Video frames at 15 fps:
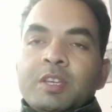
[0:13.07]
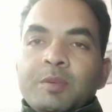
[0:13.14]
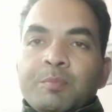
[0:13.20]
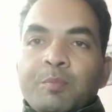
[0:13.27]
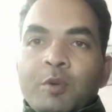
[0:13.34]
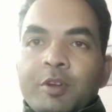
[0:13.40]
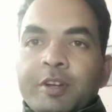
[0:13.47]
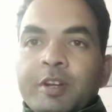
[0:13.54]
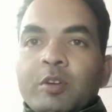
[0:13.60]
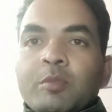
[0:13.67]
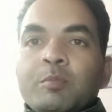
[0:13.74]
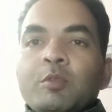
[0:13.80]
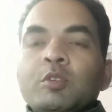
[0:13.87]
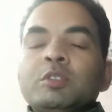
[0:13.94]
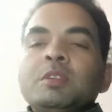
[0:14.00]
ही इम्पोर्टेंट और
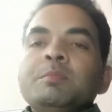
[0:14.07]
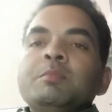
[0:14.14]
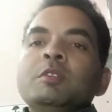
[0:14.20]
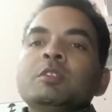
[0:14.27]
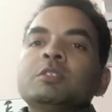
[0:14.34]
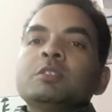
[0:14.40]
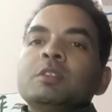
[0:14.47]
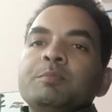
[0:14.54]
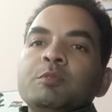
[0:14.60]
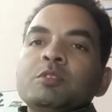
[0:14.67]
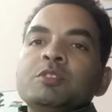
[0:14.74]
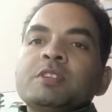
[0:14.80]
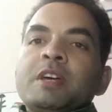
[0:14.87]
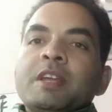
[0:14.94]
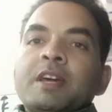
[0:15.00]
बहुत ही
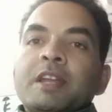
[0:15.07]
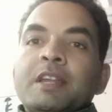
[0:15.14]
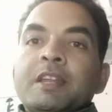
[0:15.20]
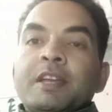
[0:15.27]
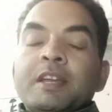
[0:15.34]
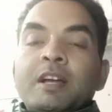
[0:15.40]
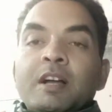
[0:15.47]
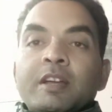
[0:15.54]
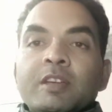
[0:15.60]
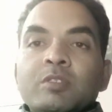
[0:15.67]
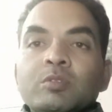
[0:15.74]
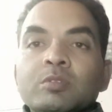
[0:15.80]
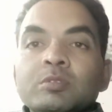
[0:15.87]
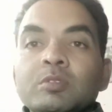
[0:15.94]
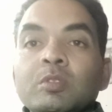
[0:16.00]
महत्वपूर्ण जानकारी लेके आ गया हूँ
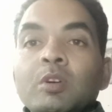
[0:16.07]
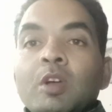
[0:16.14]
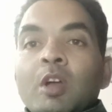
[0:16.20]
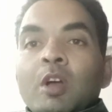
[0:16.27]
दोस्तों